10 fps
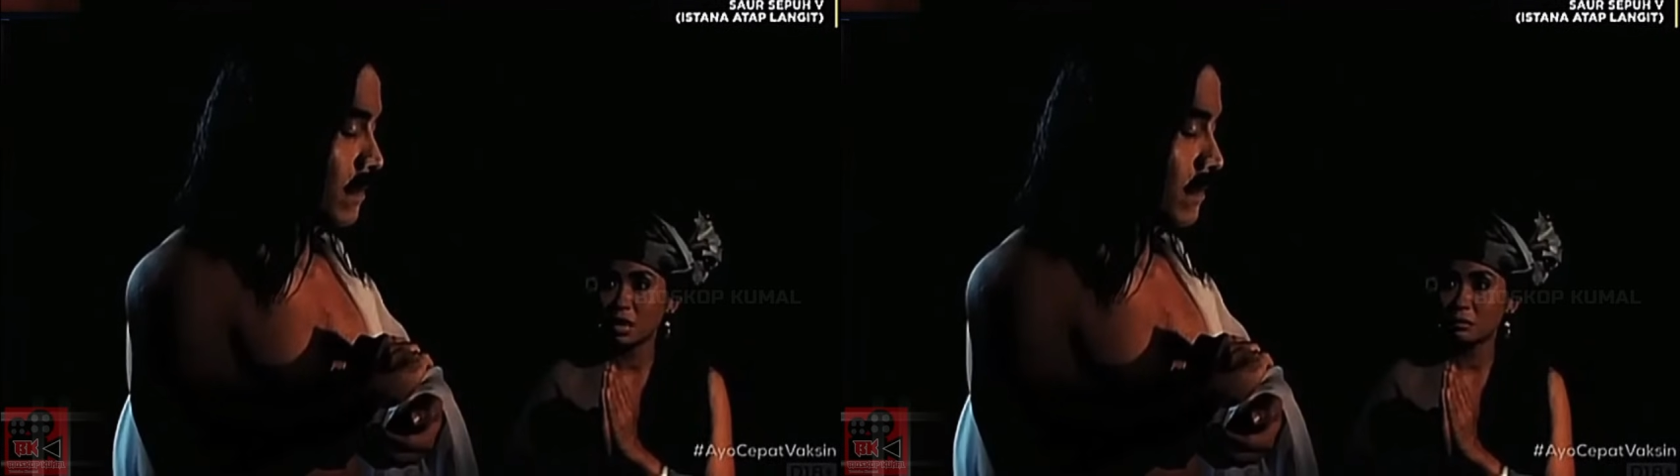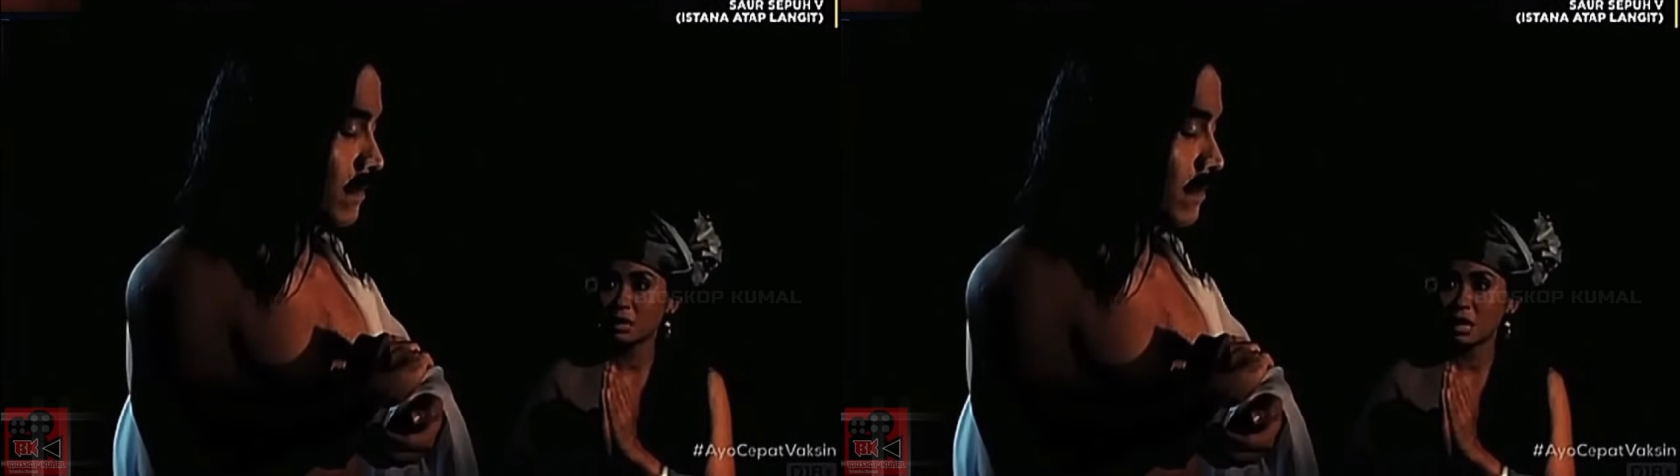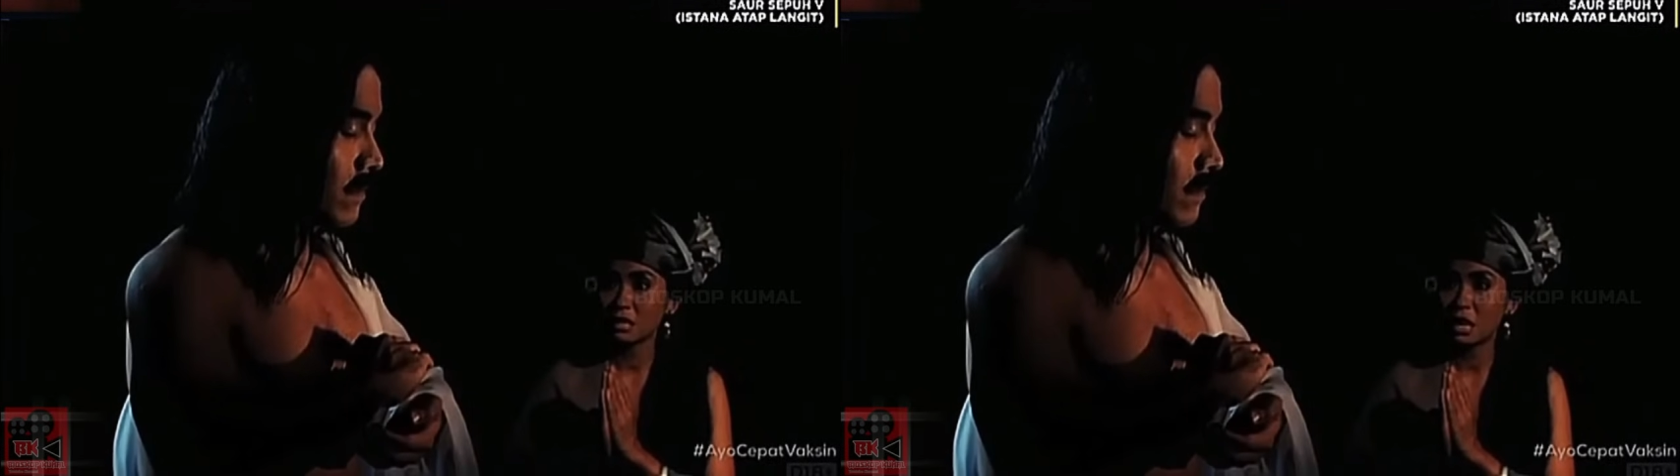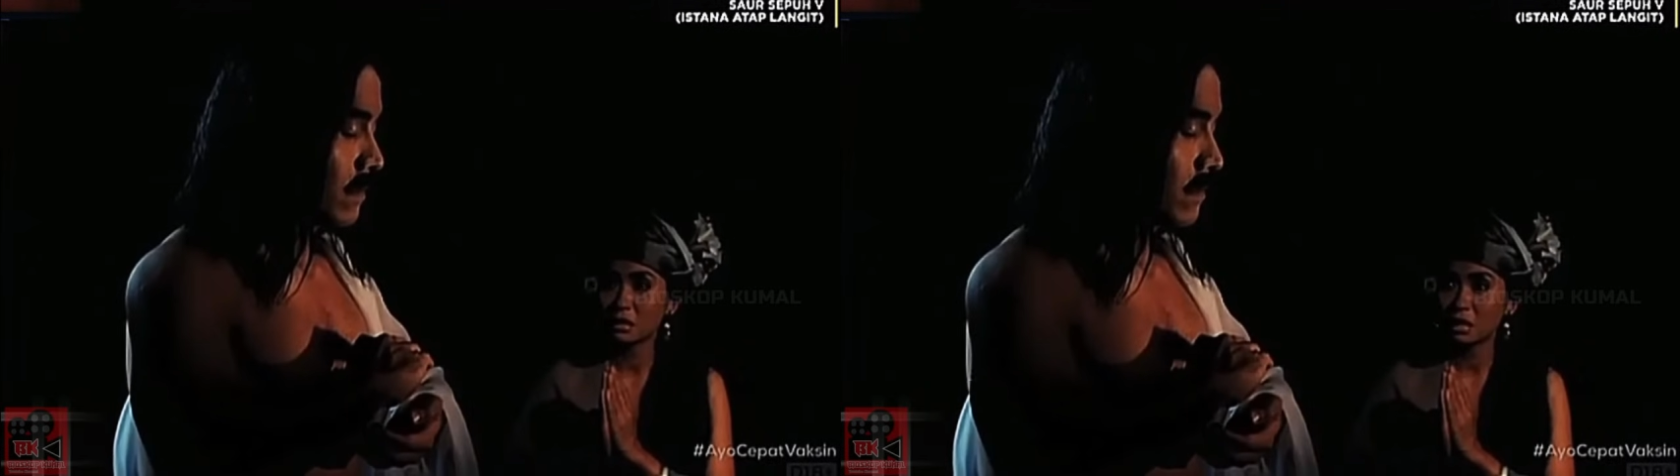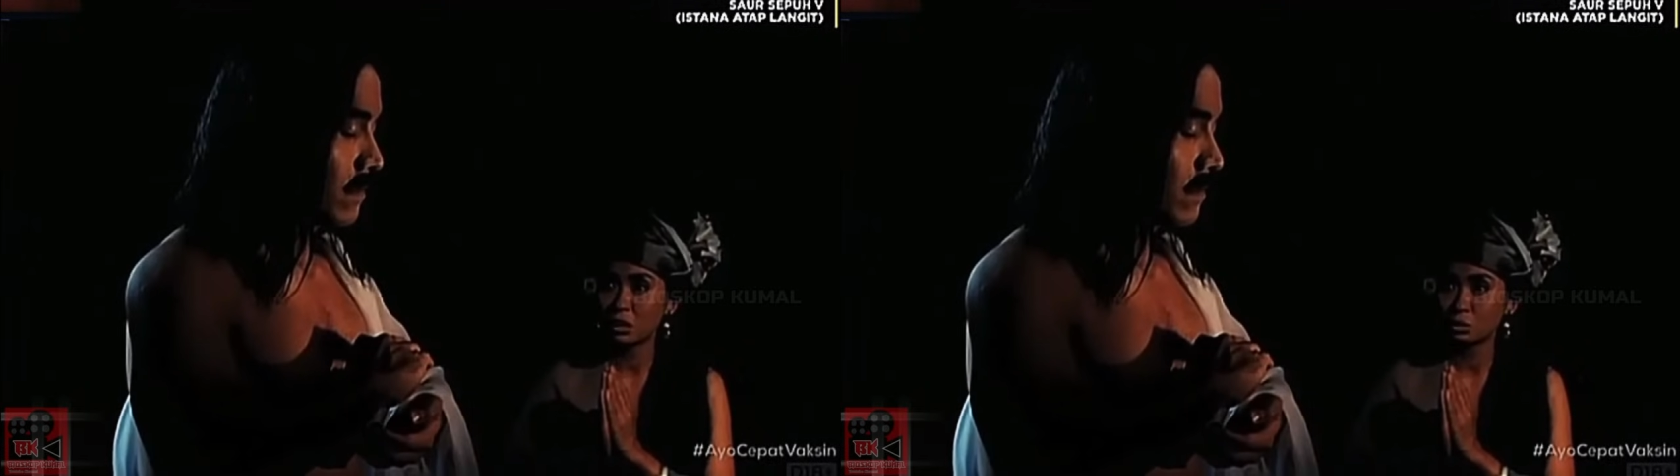Padahal mereka
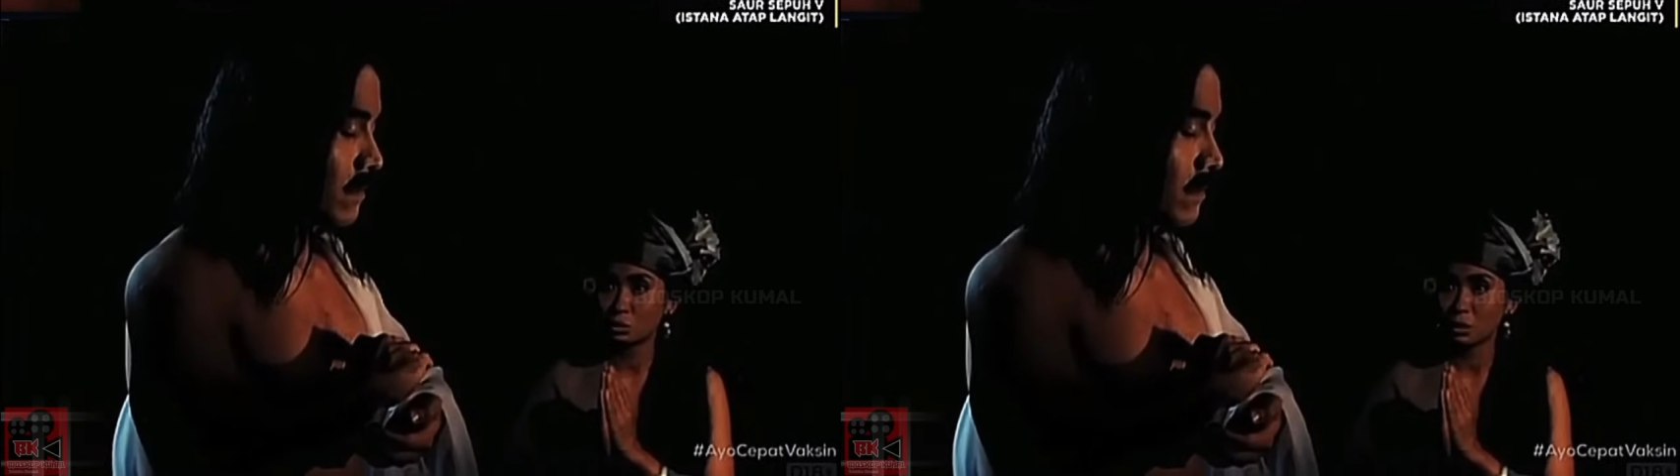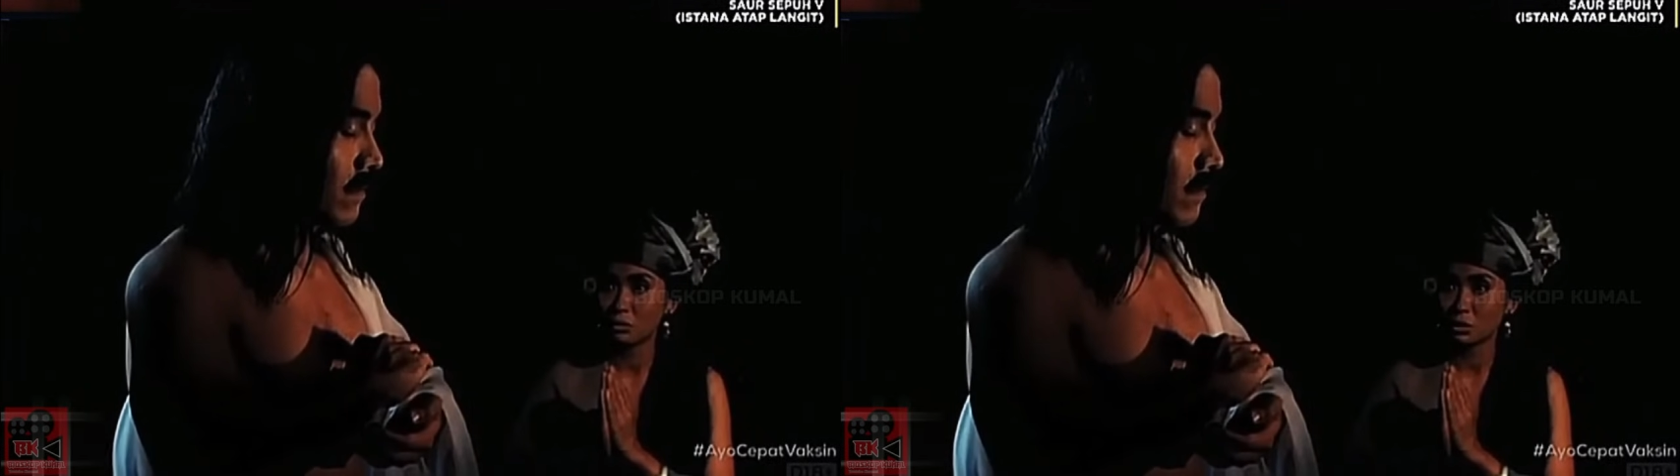datang untuk